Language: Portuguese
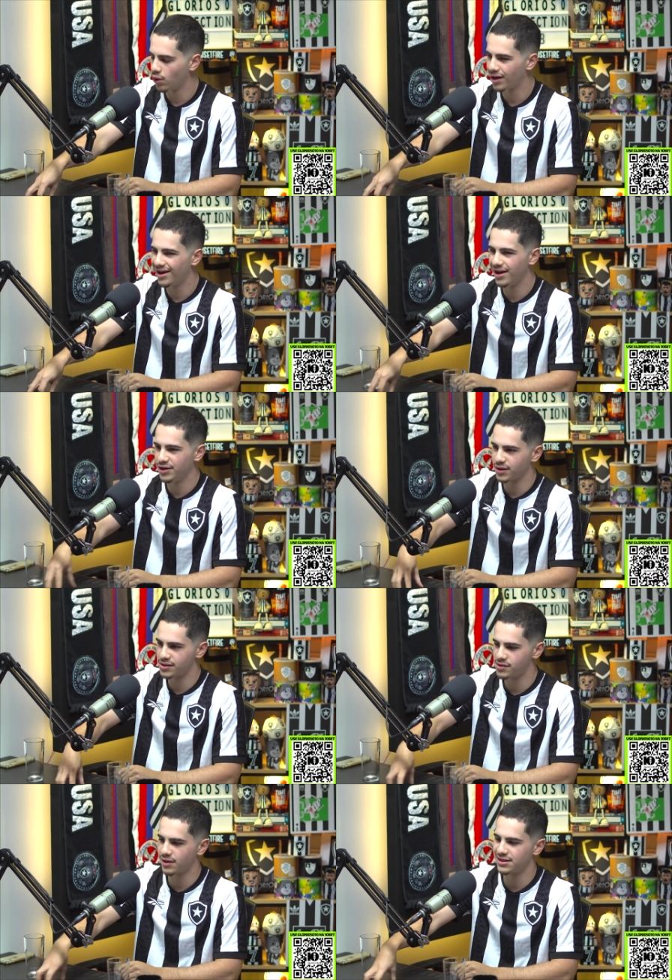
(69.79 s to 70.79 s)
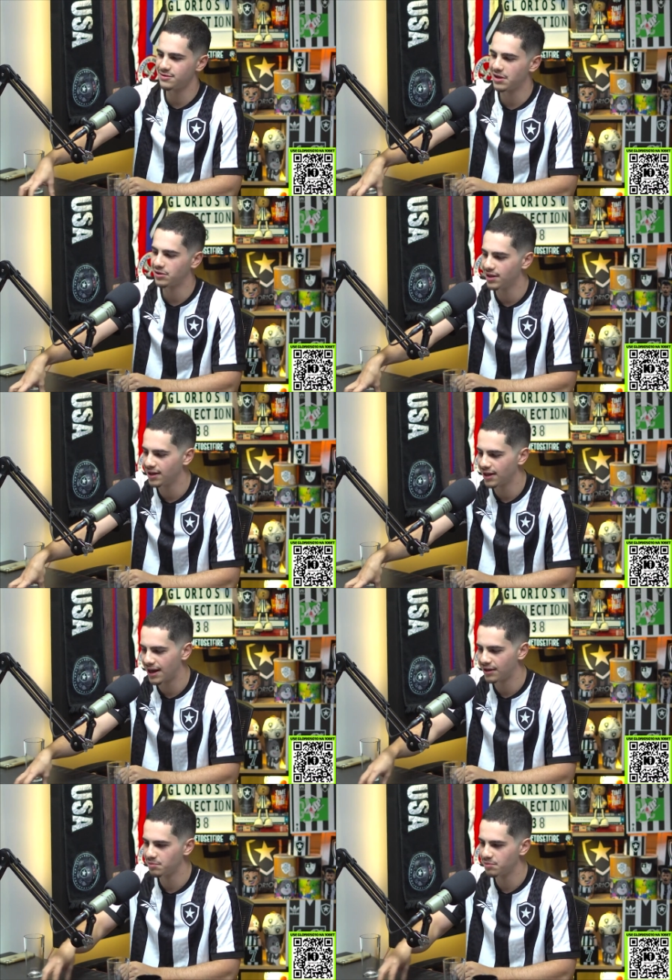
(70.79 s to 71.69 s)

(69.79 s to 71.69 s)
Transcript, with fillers: orgânico, assim, o crescimento dele lá.